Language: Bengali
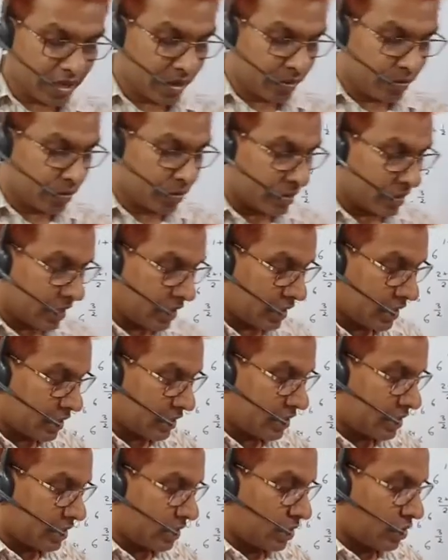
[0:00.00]
এই মুহূর্তে এই
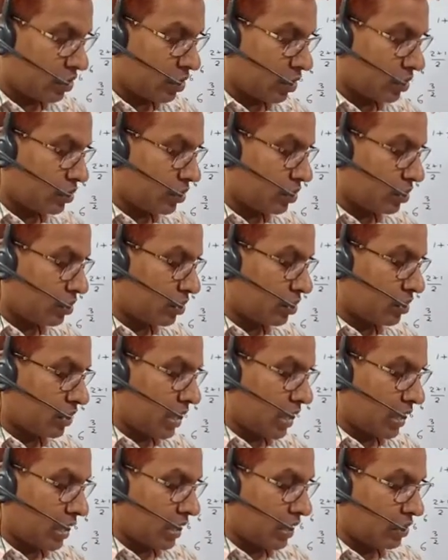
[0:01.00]
ক্লাসটিতে সংযুক্ত
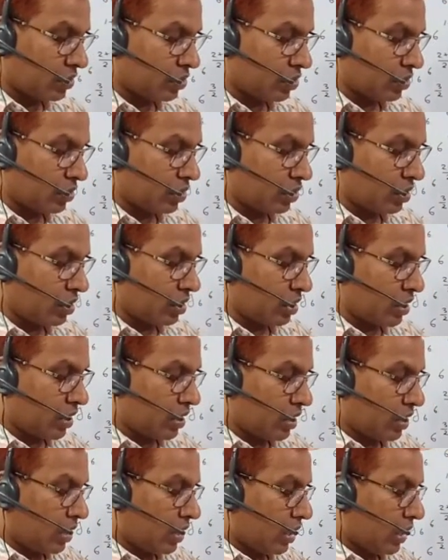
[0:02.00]
থাকার জন্য
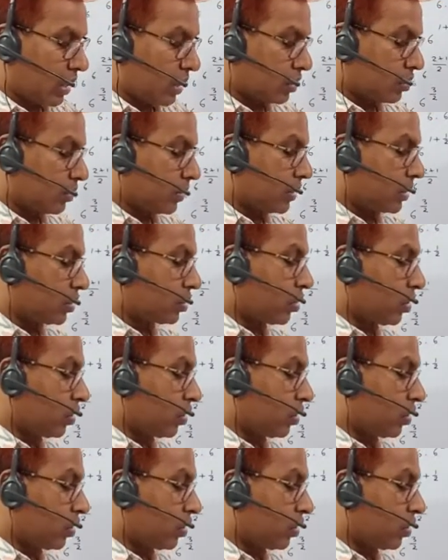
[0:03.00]
তোমাদের